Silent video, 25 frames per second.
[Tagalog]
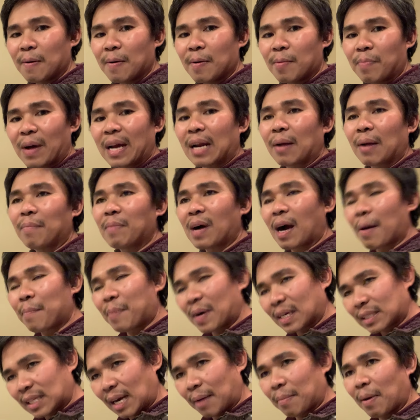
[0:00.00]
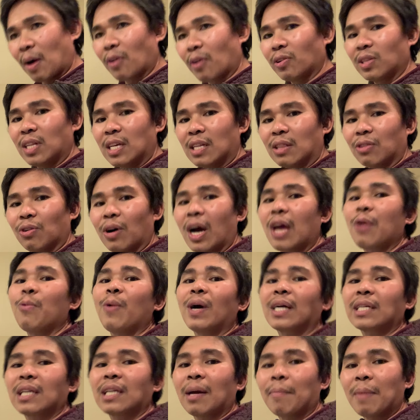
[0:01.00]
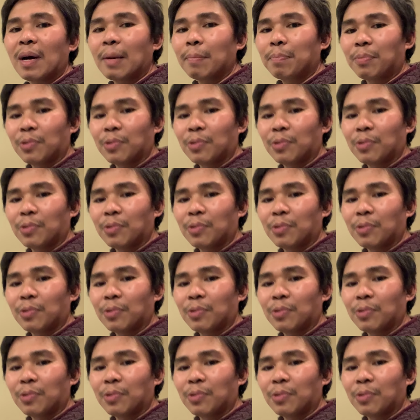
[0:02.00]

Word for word: para makapagtrabaho dito ay wag naman